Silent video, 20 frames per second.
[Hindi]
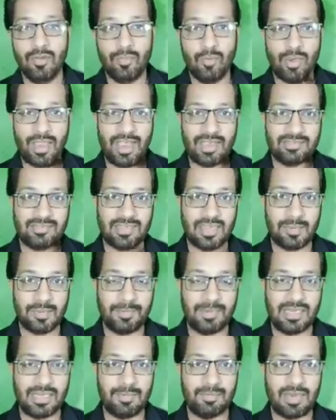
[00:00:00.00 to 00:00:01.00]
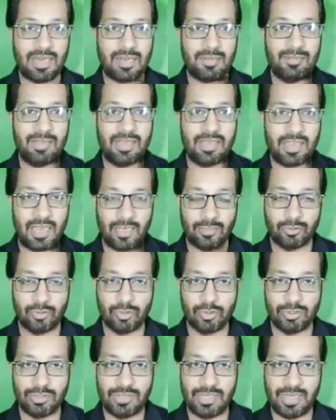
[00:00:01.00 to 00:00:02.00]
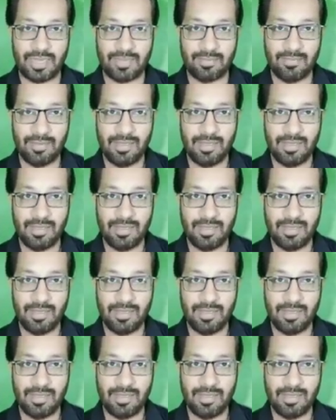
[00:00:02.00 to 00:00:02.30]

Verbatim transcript: वो एक्स के बारे में क्या सोचती है